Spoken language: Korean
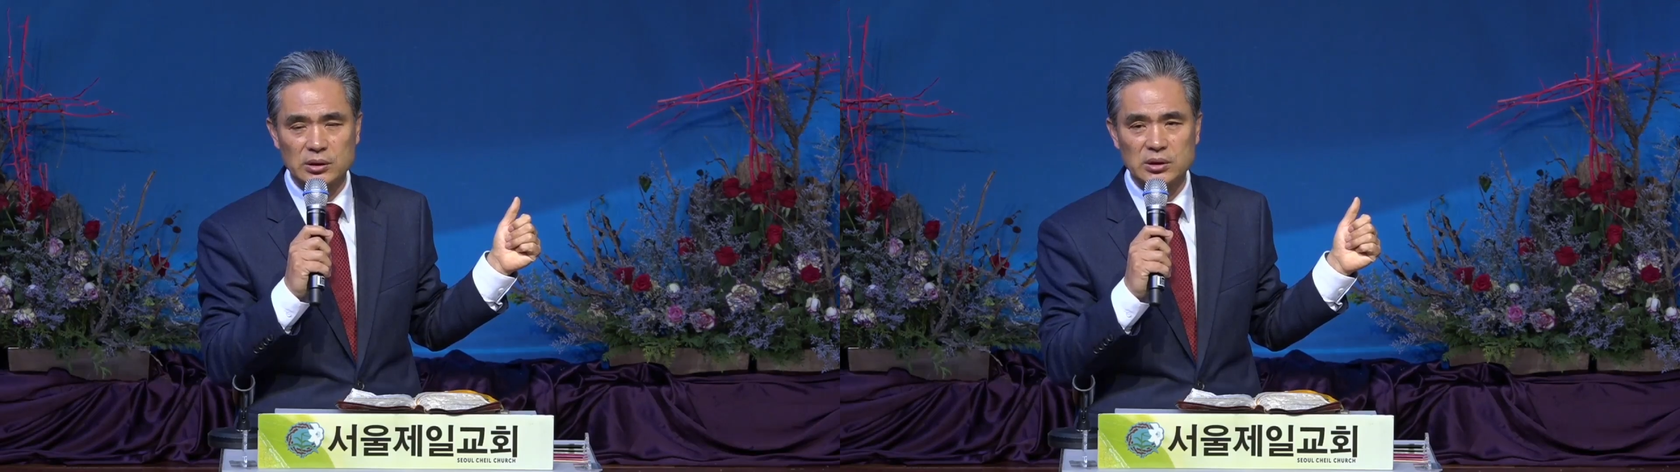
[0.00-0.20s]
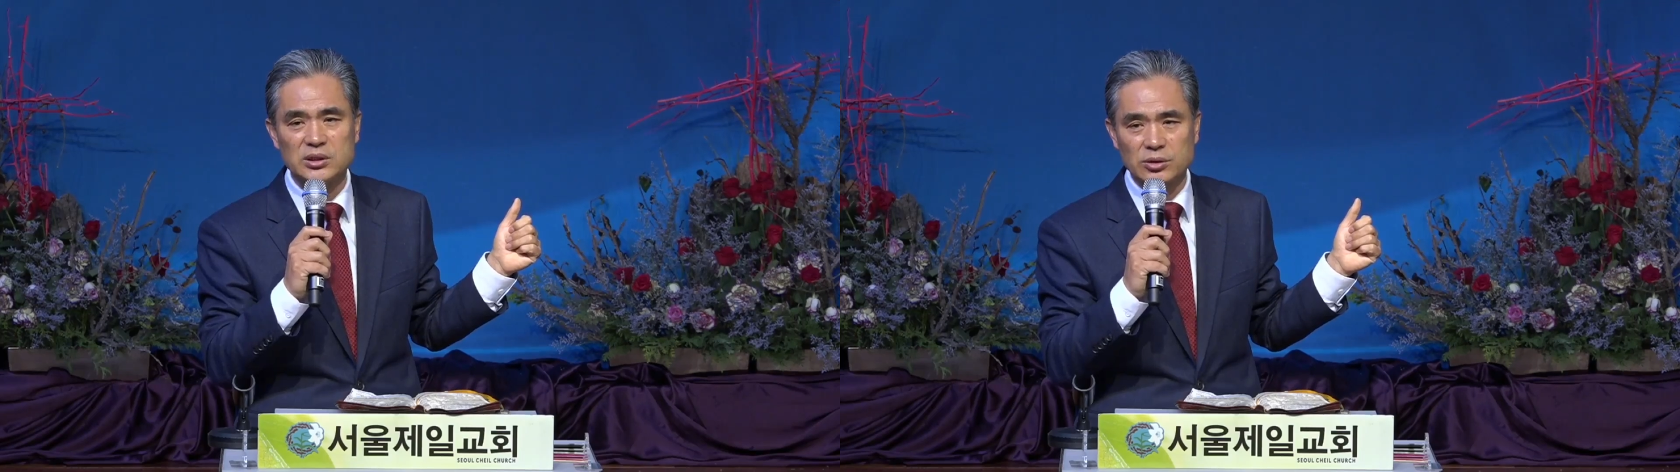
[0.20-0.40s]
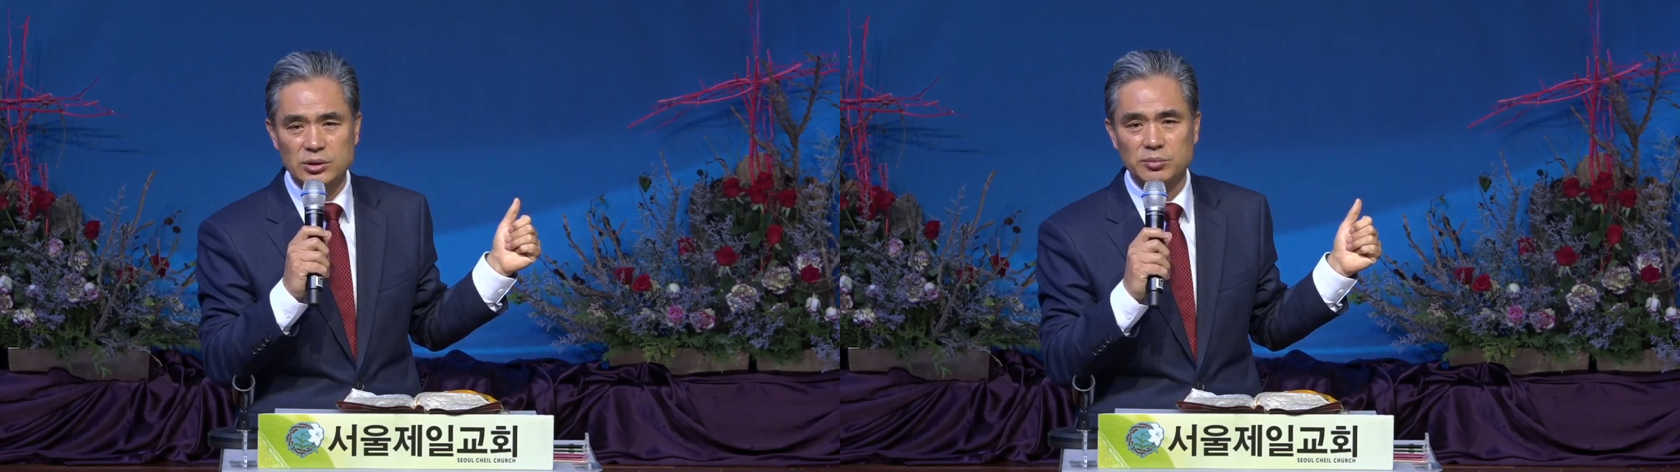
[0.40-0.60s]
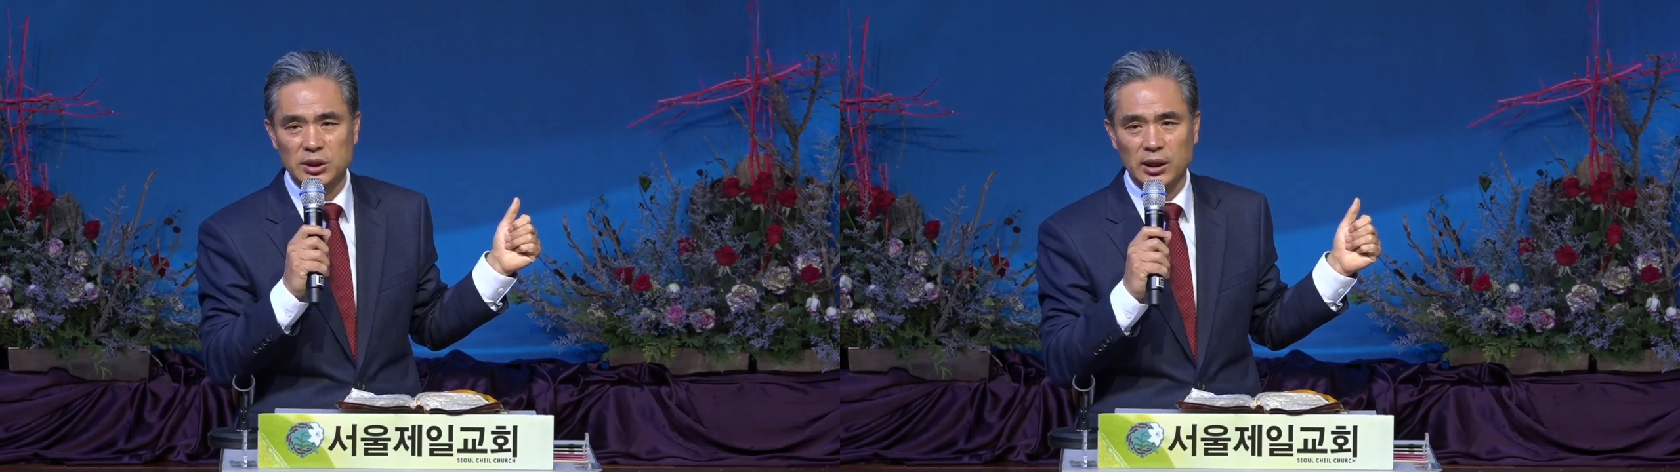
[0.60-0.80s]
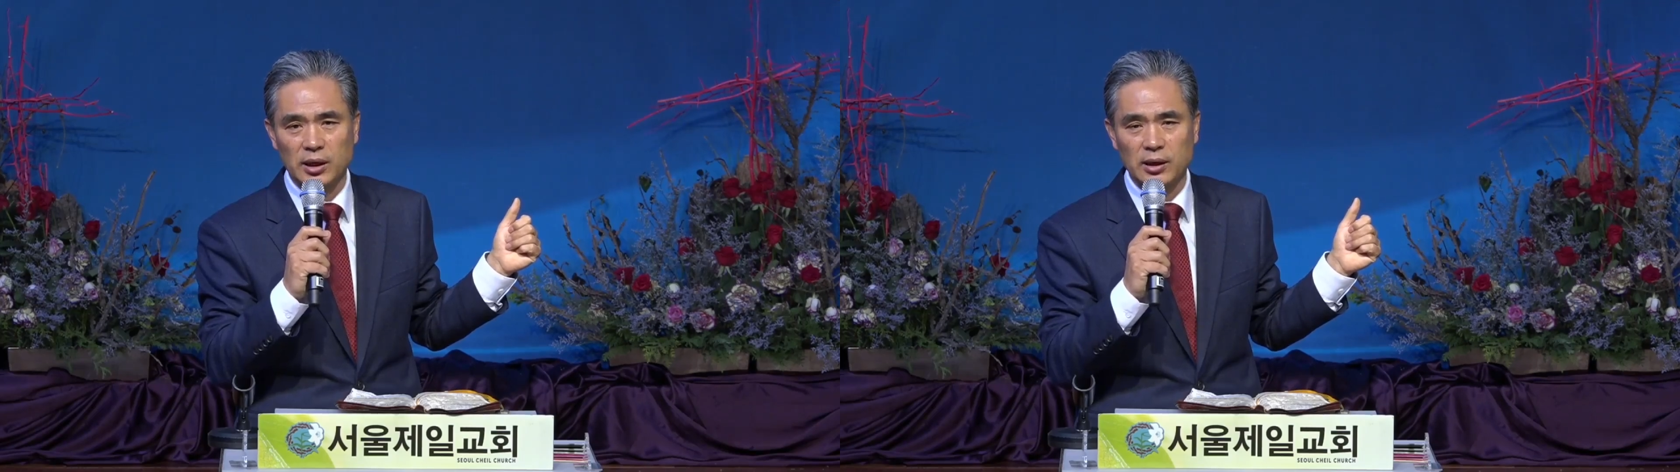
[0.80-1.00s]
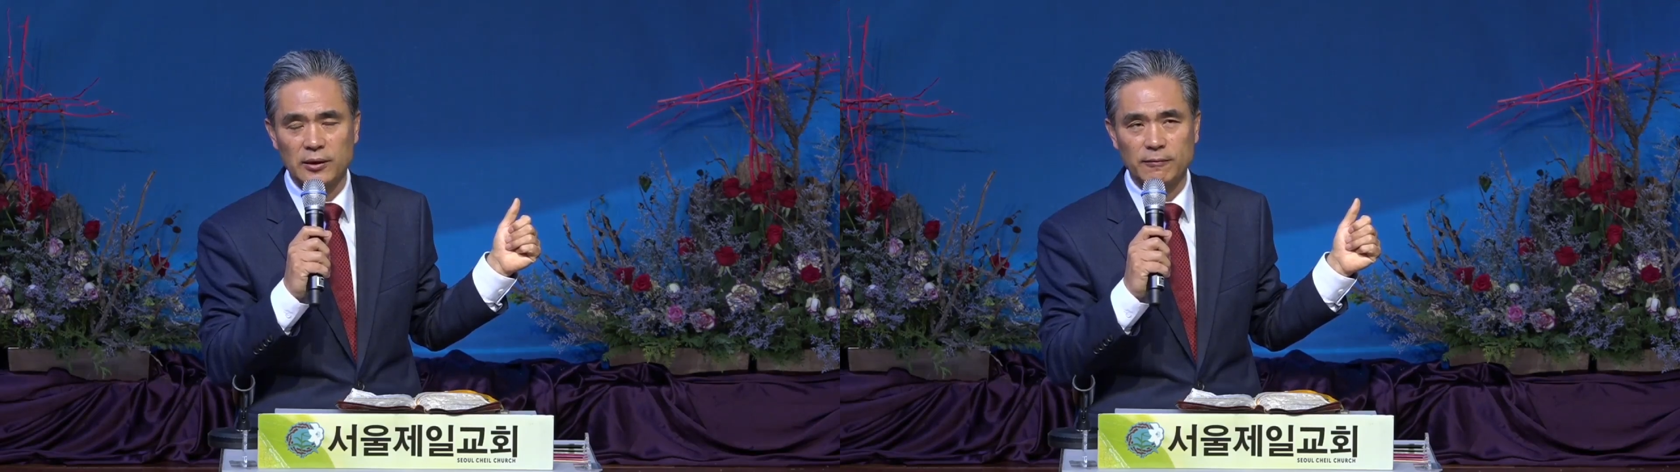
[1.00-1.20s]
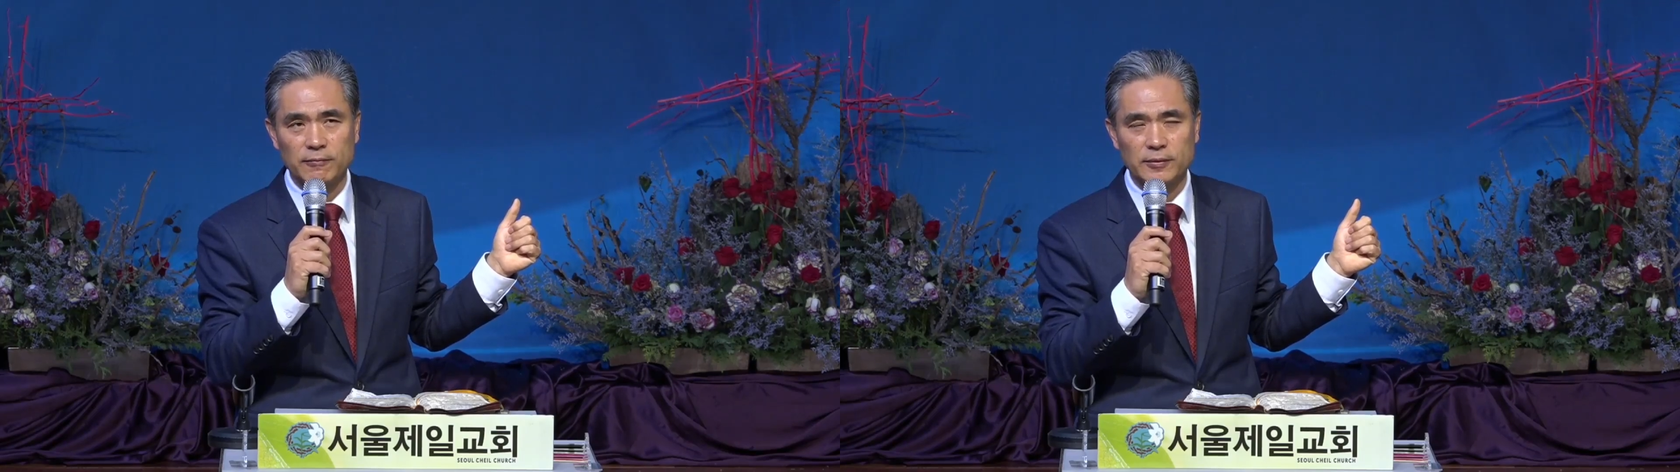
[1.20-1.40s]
있었습니까?